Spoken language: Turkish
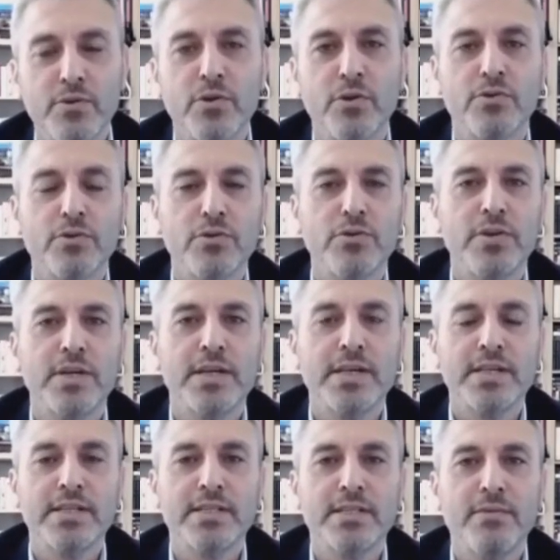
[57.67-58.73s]
milyona
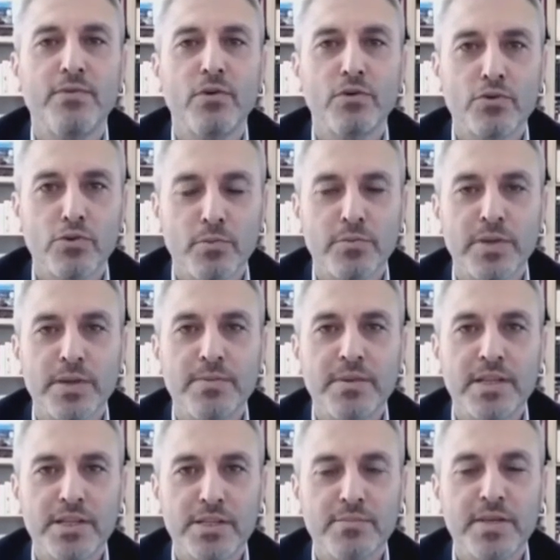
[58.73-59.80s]
yakında fon toplayıp
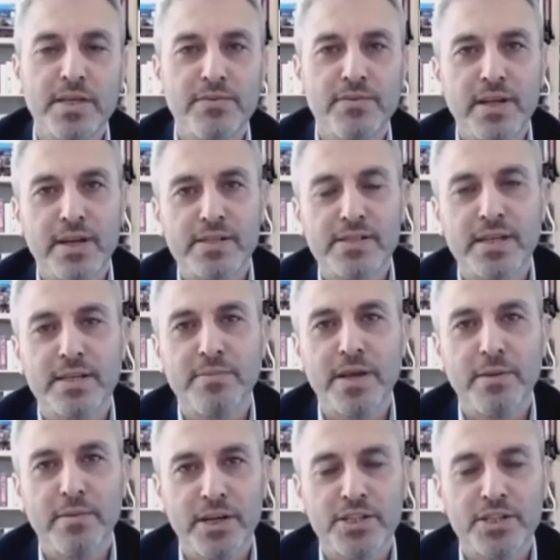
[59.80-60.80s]
girişimleri finanse etmeye